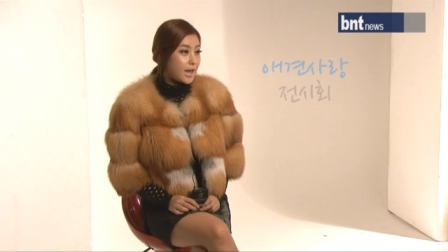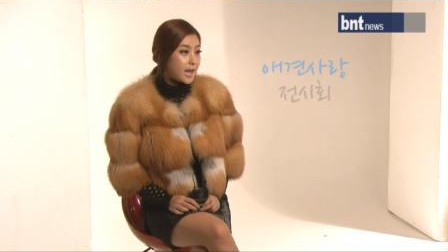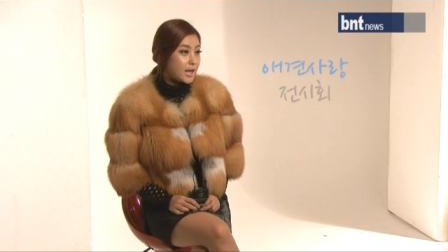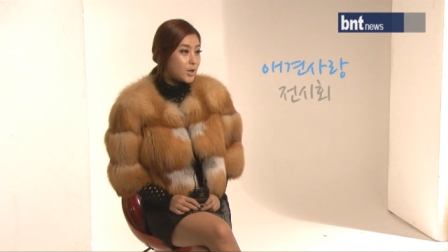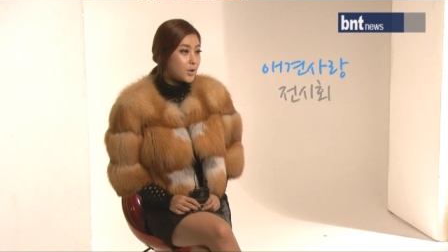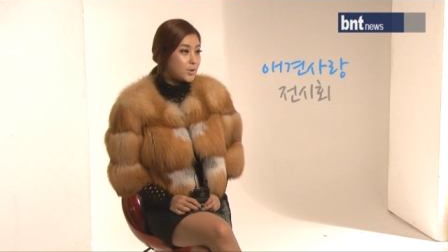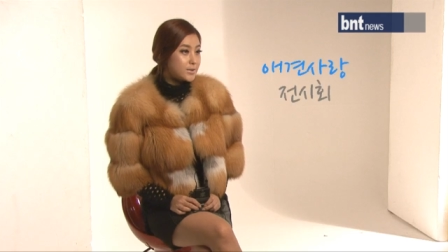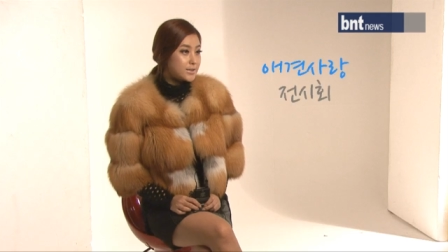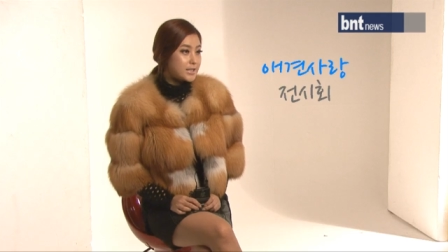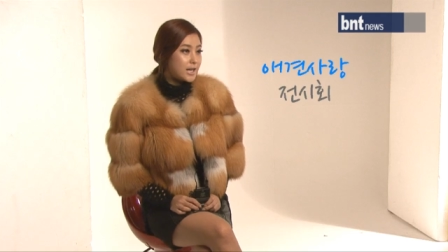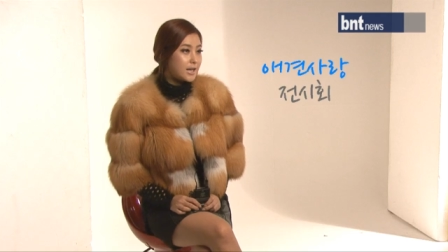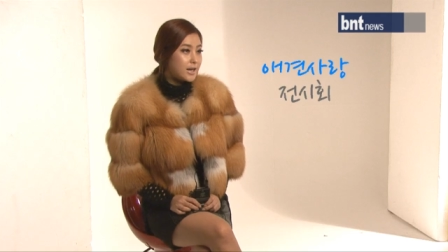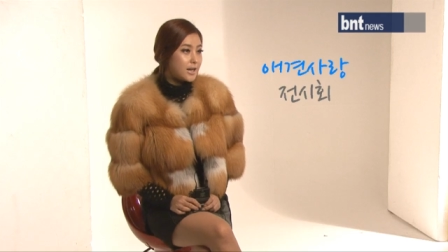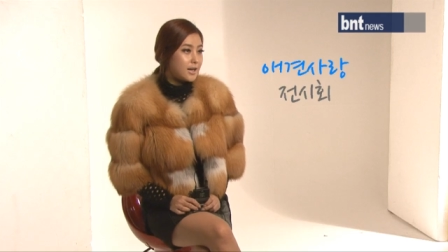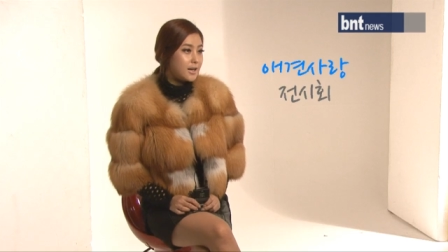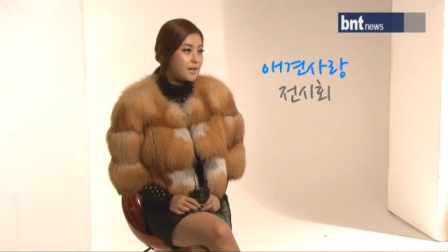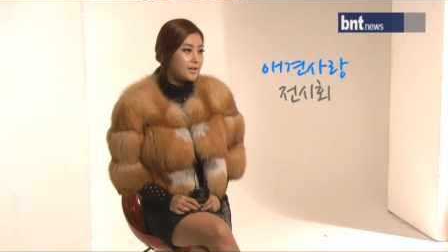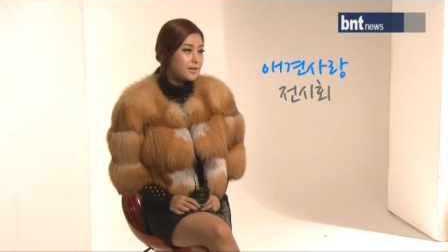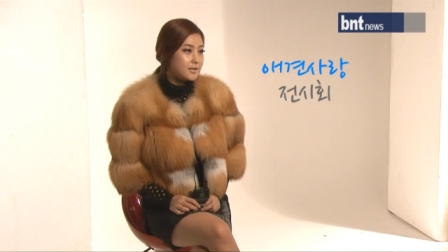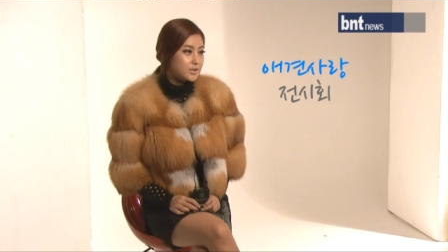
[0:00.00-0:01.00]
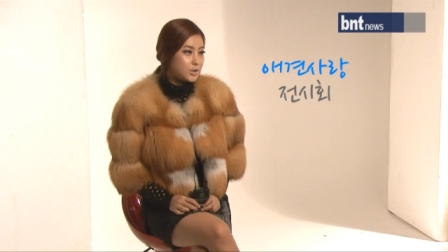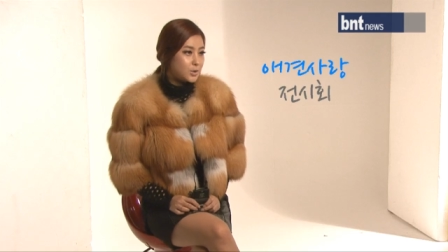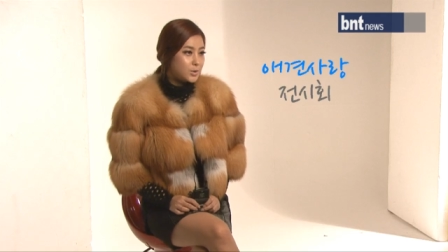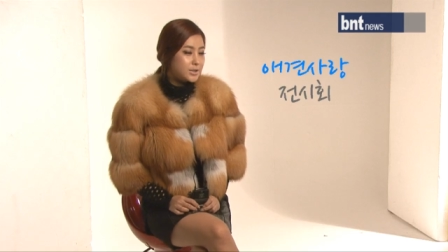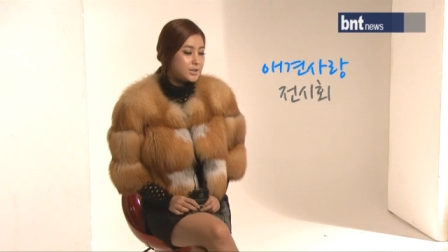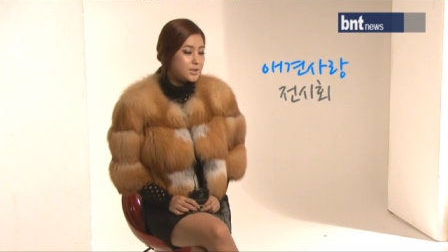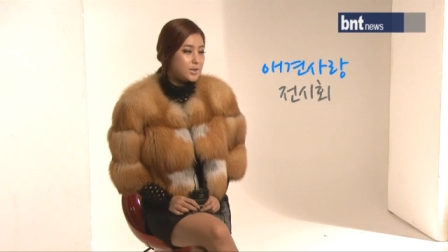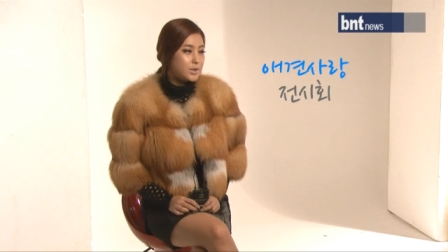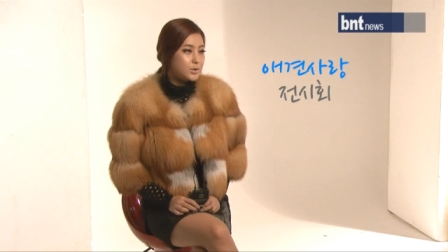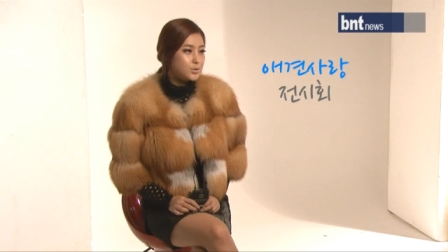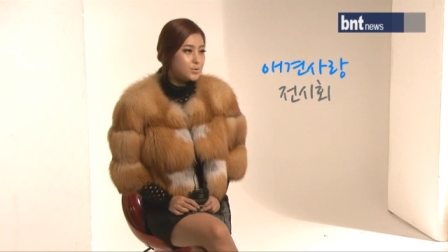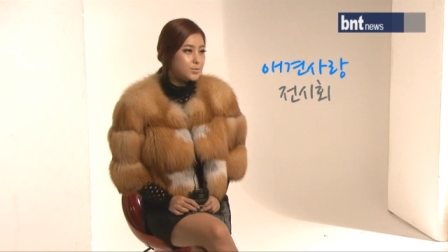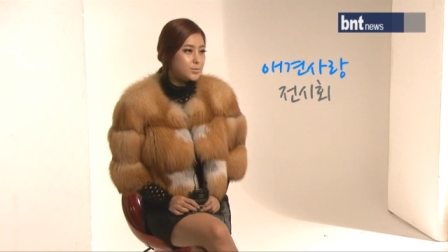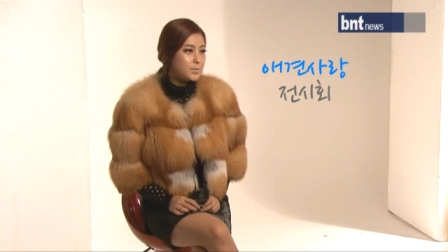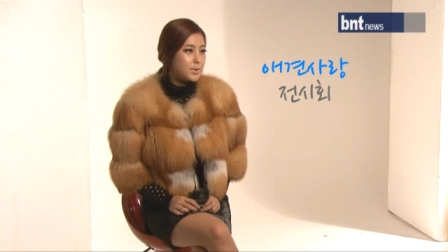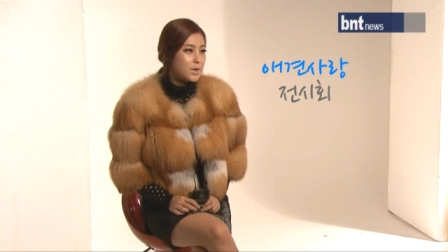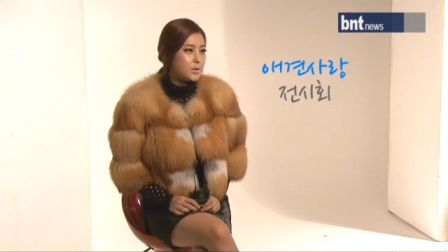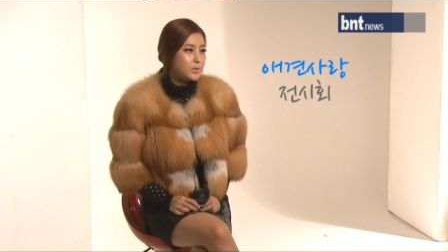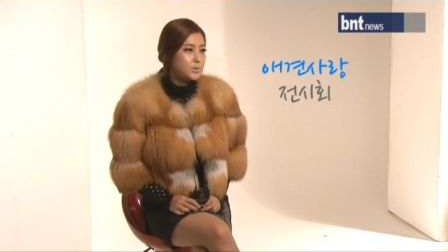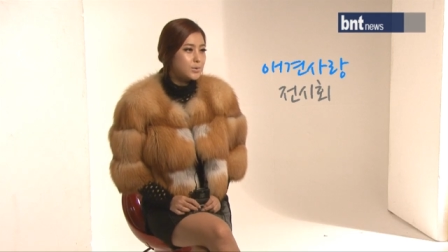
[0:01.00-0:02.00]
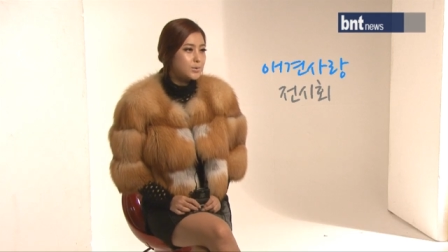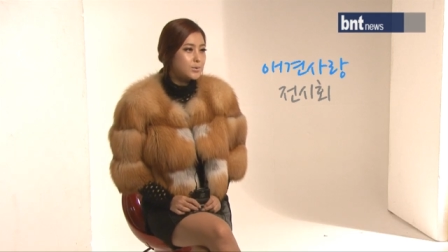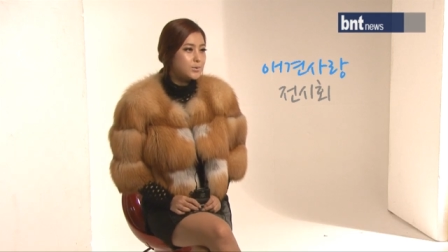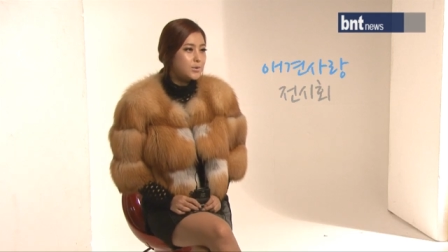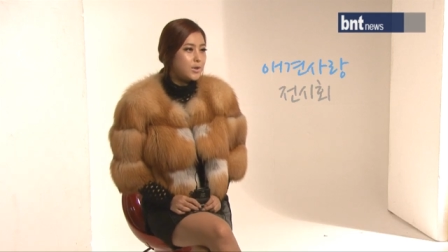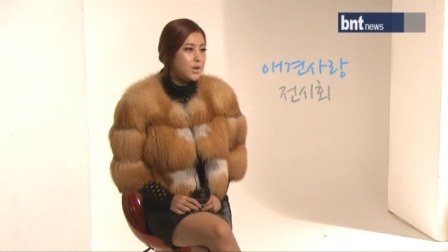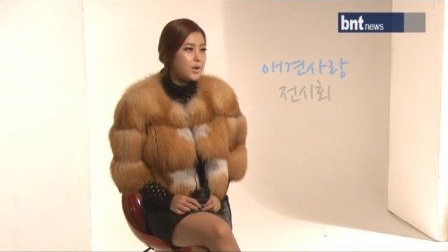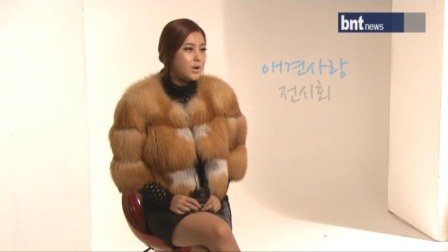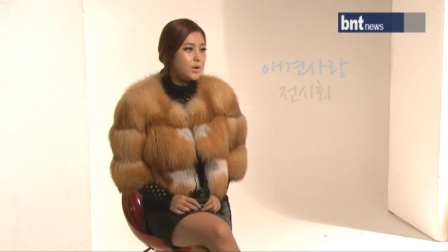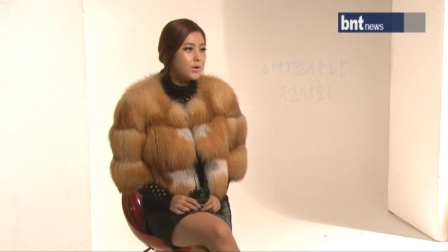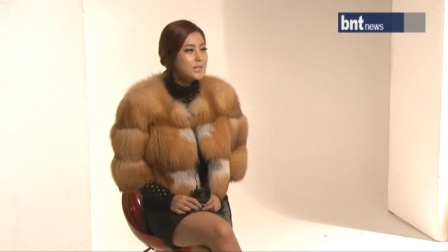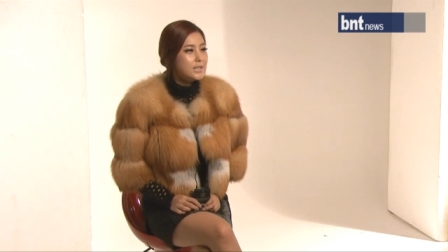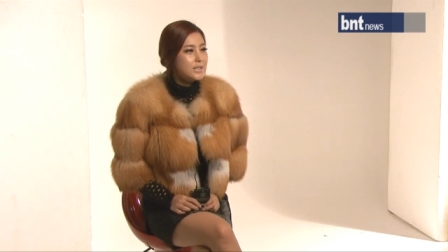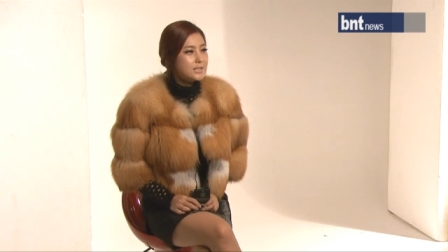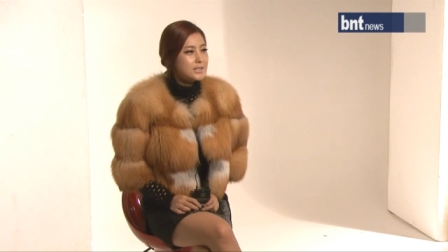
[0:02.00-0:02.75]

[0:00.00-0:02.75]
애견사랑 전시회를 준비하고 있고요.